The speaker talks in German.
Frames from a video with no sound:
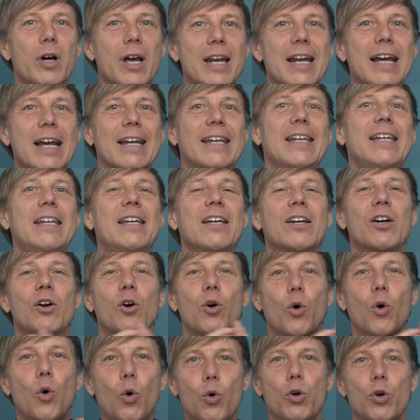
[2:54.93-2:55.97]
Energie
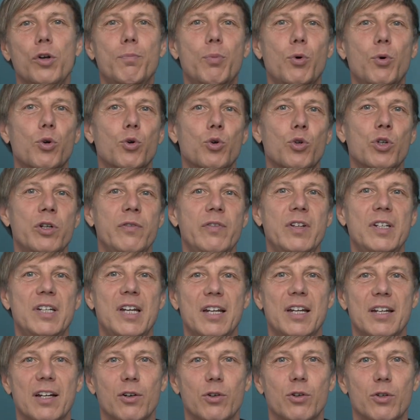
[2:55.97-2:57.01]
und
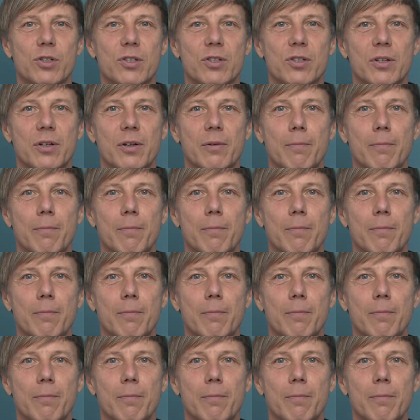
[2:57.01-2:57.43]
Produktivität aus.